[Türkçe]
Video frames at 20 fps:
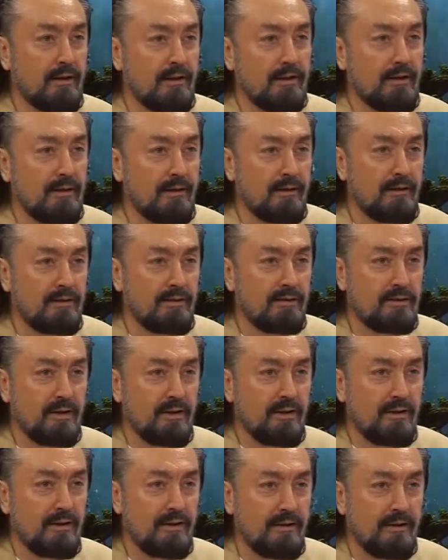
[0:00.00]
Zaten siz İnşallah.
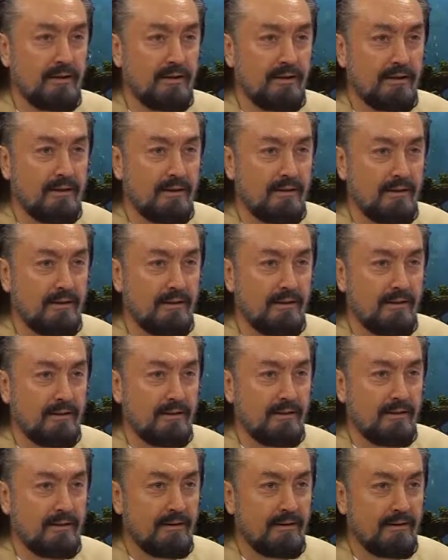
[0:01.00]
olsaydınız da oraya
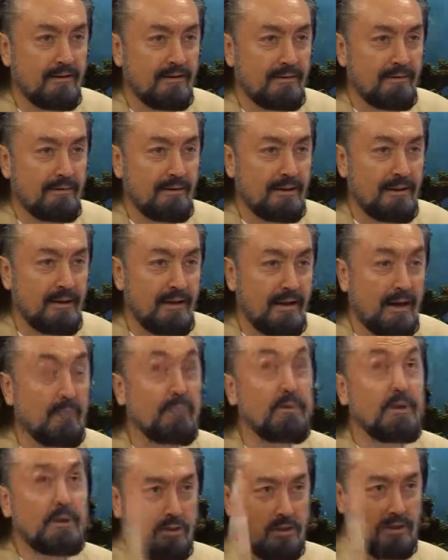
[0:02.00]
çıkamazlardı Allah'ın izniyle.
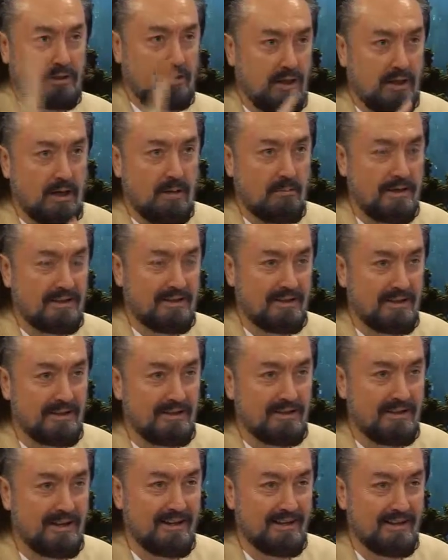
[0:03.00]
Ha, bir kere oraya
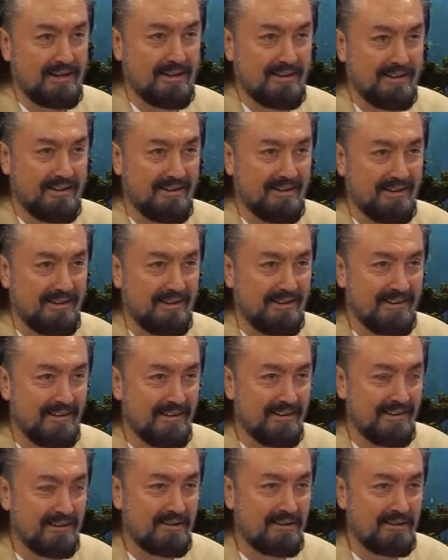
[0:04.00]
çıkamazlardı yani. inşallah.
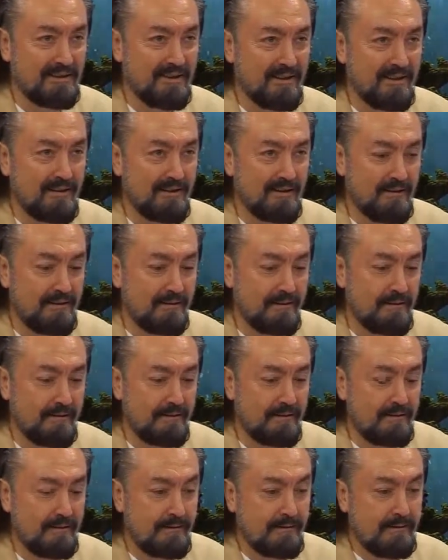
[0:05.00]
İnşallah.
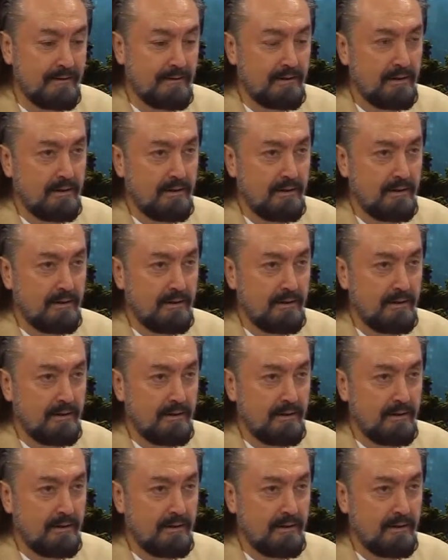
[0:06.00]
İnşallah.